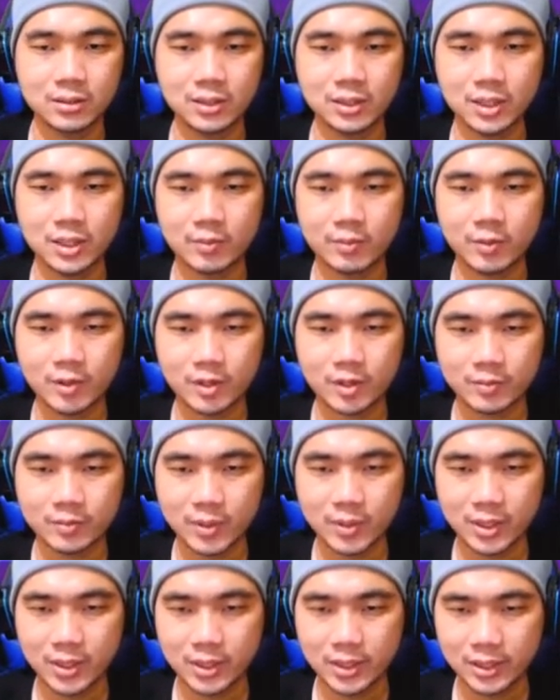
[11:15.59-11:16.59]
Kita dibawa
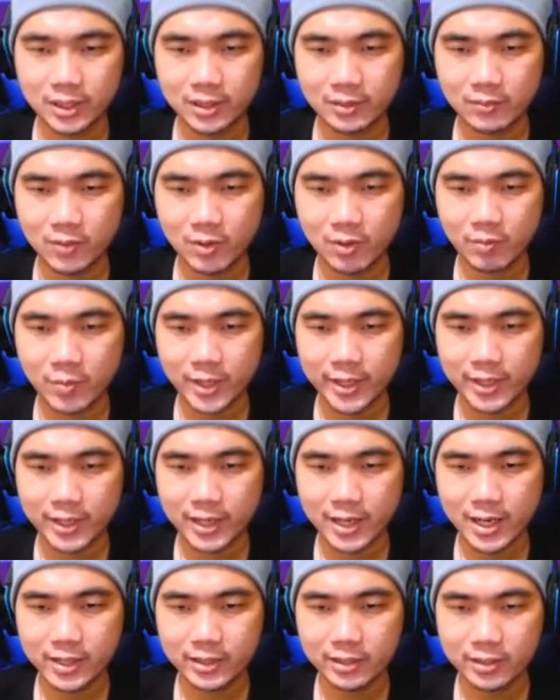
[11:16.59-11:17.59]
kemana nih? Wow,
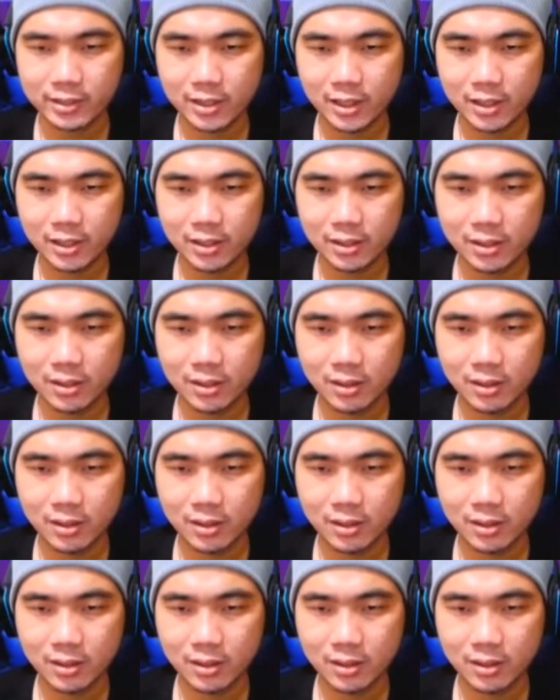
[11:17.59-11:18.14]
mayat lagi kah?